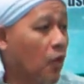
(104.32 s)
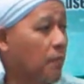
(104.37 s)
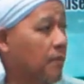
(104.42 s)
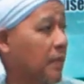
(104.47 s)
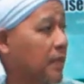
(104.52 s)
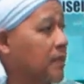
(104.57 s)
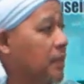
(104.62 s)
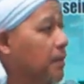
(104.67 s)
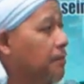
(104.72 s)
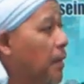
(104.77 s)

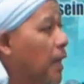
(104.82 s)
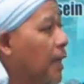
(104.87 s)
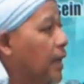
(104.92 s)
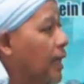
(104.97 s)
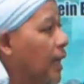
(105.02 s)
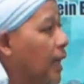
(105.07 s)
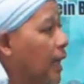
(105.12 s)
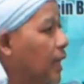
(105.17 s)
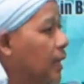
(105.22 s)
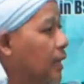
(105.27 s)
kalau masih
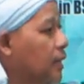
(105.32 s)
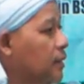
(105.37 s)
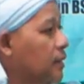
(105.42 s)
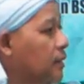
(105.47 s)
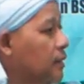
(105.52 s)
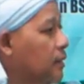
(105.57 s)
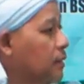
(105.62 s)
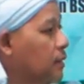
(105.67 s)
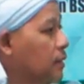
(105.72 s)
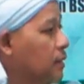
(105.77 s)
pakai
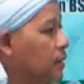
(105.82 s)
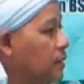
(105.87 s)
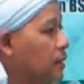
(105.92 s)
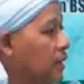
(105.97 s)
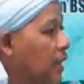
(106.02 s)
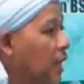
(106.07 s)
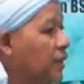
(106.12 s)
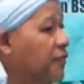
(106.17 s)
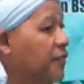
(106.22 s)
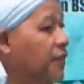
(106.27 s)

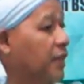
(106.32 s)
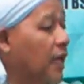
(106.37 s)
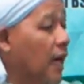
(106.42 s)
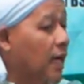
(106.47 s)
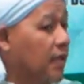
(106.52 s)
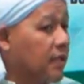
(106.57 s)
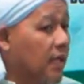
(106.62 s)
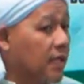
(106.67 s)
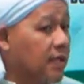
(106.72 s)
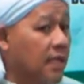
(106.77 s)

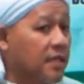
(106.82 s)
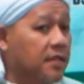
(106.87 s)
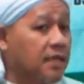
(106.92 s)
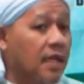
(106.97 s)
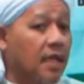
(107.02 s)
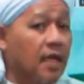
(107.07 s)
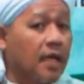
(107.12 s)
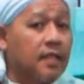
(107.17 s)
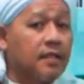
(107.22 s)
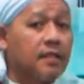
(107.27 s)
kefiah tata
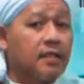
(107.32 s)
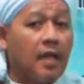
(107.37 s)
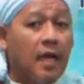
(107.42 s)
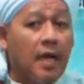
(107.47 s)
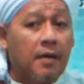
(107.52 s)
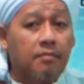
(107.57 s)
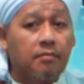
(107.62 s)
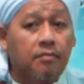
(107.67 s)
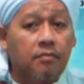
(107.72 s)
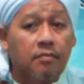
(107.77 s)
cara
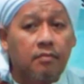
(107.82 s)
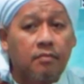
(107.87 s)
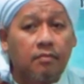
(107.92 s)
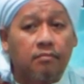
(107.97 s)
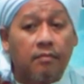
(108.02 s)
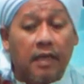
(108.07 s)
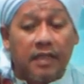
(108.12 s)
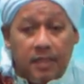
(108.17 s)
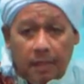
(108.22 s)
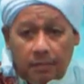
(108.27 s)
Islam
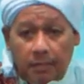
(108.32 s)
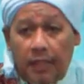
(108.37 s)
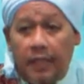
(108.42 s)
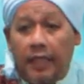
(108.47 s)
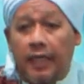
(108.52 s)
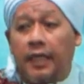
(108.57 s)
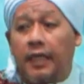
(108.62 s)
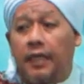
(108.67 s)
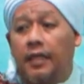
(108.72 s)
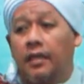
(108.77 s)
masih
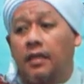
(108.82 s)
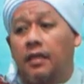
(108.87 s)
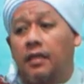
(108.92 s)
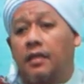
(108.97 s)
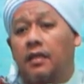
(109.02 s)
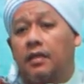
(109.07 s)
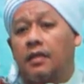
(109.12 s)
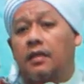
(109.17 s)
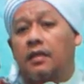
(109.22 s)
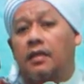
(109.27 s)
mending.
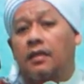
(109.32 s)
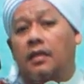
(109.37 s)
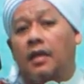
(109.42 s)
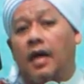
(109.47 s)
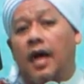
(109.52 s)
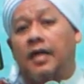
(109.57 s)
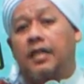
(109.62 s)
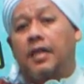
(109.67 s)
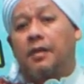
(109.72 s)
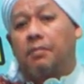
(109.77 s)

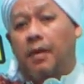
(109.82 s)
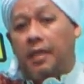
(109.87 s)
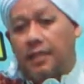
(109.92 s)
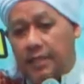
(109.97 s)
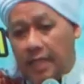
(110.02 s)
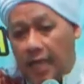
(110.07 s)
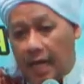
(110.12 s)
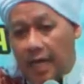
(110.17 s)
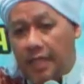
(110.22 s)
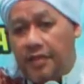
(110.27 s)
Ada
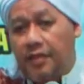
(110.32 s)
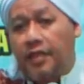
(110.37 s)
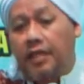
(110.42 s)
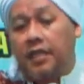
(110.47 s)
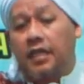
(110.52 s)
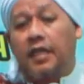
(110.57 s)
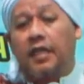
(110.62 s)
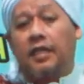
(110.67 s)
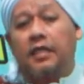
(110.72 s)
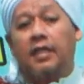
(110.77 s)
bacaan
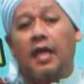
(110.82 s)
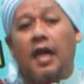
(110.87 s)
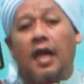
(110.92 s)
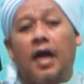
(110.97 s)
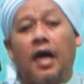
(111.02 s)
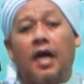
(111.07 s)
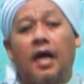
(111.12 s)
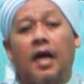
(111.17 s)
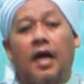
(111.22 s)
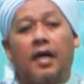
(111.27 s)

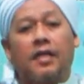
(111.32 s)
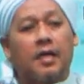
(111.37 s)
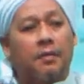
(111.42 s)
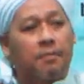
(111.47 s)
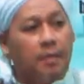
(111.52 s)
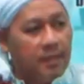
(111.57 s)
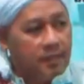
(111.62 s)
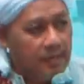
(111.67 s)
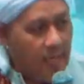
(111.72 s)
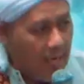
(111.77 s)
dikirnya,
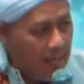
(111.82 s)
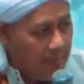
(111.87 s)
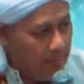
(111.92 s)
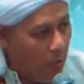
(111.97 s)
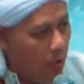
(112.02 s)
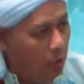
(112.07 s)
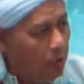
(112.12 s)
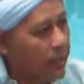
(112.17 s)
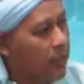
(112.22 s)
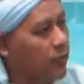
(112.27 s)
ada
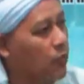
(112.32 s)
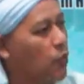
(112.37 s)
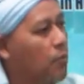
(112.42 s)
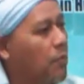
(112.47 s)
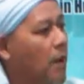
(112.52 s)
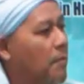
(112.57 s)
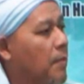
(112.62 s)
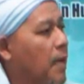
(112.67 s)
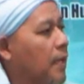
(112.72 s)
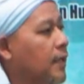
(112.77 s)
bacaan maulid
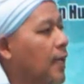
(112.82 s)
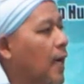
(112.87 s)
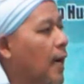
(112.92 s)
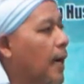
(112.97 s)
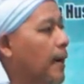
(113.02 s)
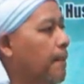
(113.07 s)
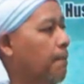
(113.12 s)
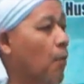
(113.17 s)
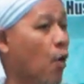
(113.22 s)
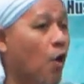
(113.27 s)

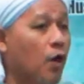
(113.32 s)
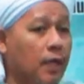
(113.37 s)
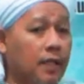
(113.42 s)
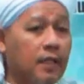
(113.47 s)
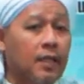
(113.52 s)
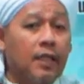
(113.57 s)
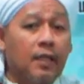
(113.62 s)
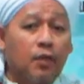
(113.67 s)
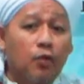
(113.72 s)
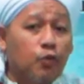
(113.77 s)
umpamanya.
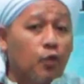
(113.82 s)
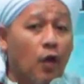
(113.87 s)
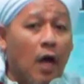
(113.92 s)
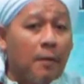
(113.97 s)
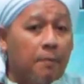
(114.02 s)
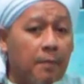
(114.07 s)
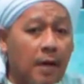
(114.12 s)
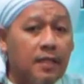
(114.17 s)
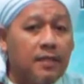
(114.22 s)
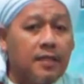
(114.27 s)
Maulid ini
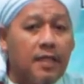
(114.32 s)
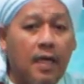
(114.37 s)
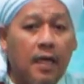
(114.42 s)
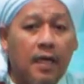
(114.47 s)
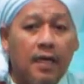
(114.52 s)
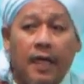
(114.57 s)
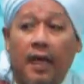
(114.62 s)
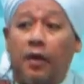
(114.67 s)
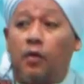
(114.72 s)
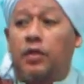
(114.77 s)
untuk apa
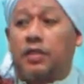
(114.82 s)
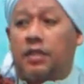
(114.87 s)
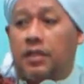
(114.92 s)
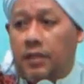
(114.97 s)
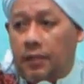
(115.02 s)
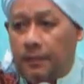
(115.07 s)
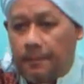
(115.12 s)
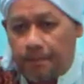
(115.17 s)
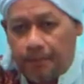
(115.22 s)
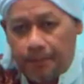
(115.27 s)
aja?
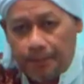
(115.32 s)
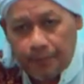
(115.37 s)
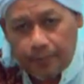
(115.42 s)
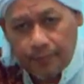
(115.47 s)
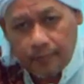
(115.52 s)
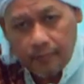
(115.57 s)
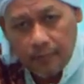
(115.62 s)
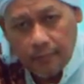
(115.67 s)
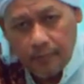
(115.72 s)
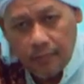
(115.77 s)
Kewes